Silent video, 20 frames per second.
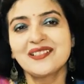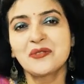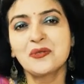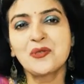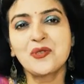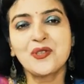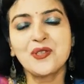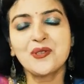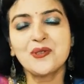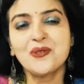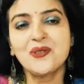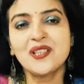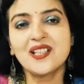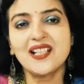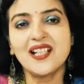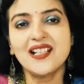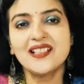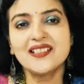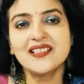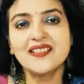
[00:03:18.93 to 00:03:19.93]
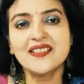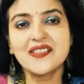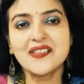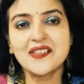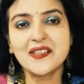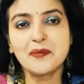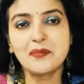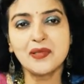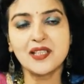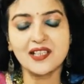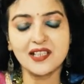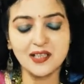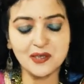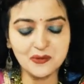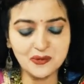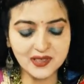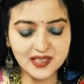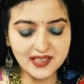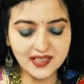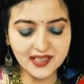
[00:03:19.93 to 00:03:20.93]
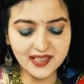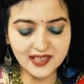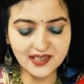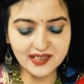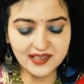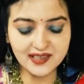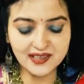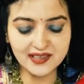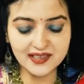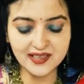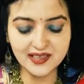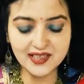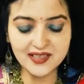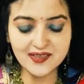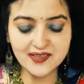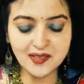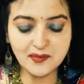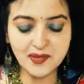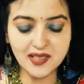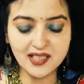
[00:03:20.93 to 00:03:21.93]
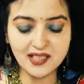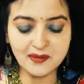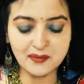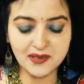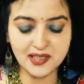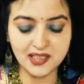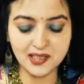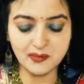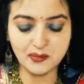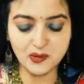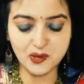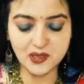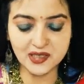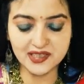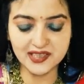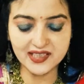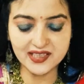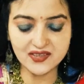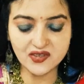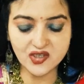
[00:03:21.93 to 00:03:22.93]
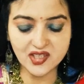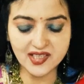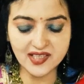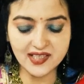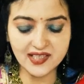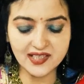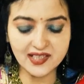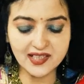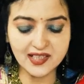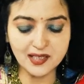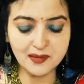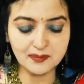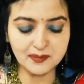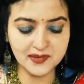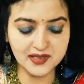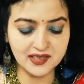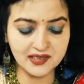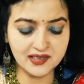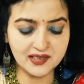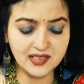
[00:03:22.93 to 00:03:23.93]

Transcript: खुशियों और आनंद से भरा हुआ रहेगा ये समय आपके लिए बहुत ही अच्छा है आपके